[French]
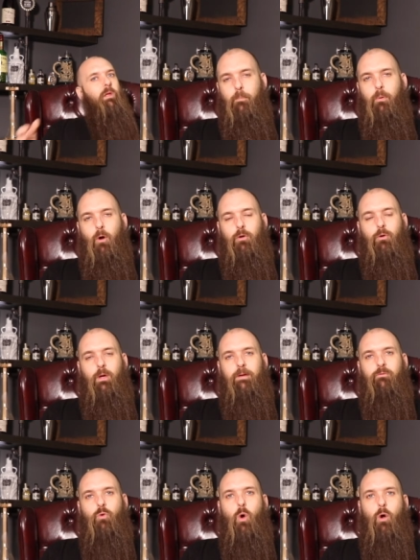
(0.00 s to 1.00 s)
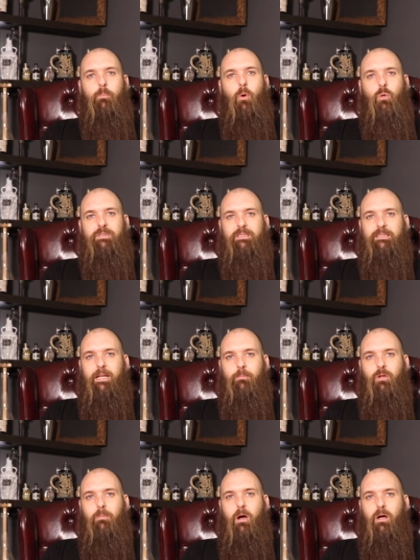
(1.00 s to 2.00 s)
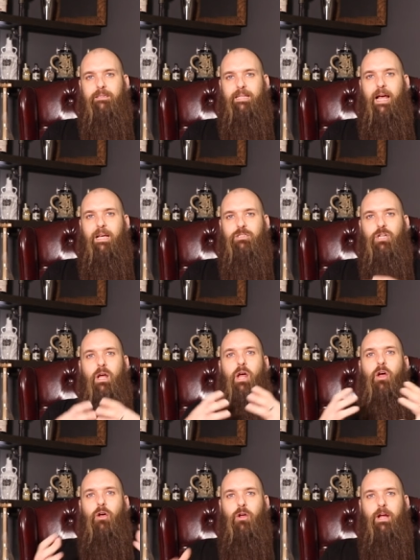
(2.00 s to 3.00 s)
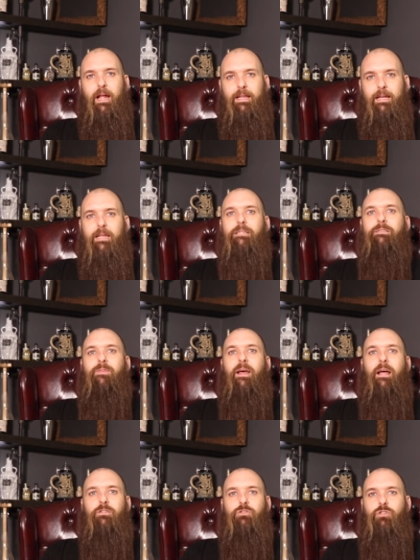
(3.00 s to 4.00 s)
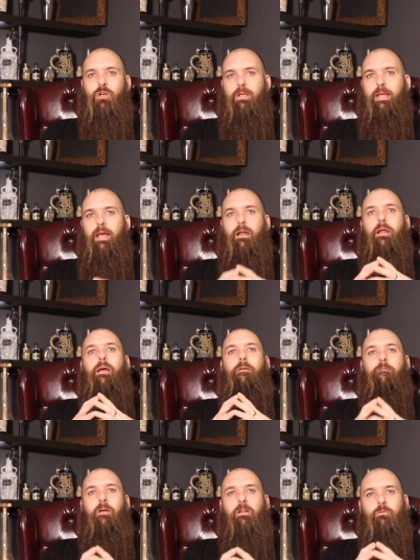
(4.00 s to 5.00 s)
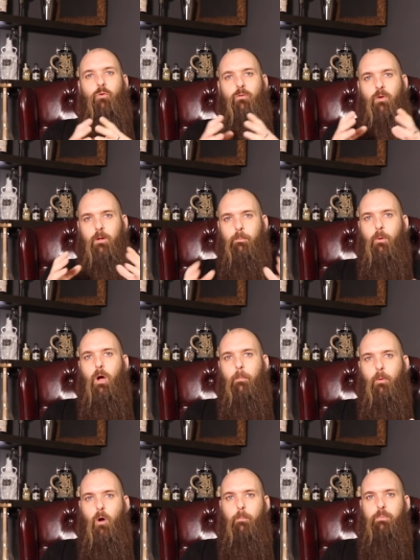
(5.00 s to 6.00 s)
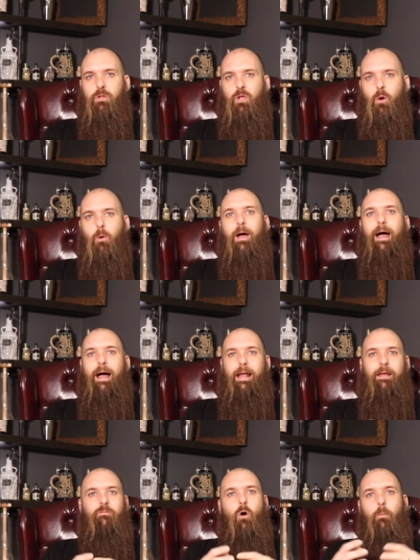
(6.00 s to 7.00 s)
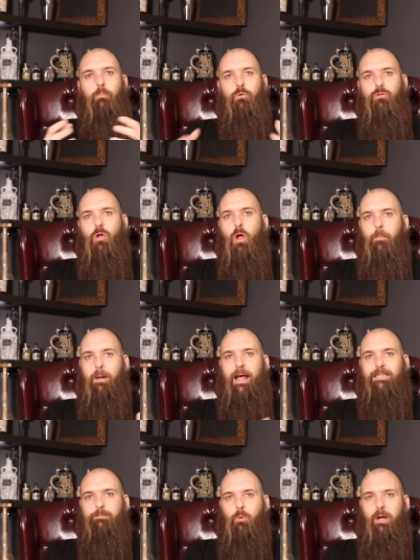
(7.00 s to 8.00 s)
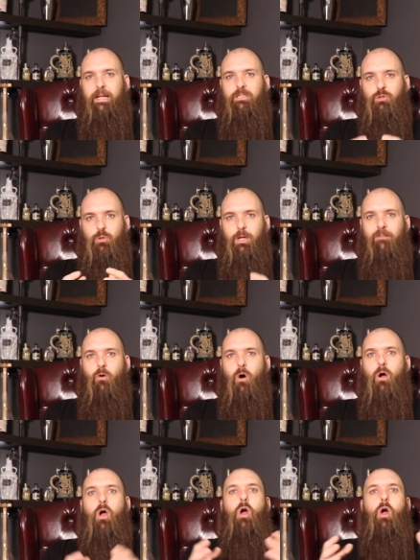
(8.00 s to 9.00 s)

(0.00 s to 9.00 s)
procurez-vous un bon système de brassage, regardez les différents tutoriels, faites-vous votre propre opinion, allez voir plusieurs places pour être sûr d'avoir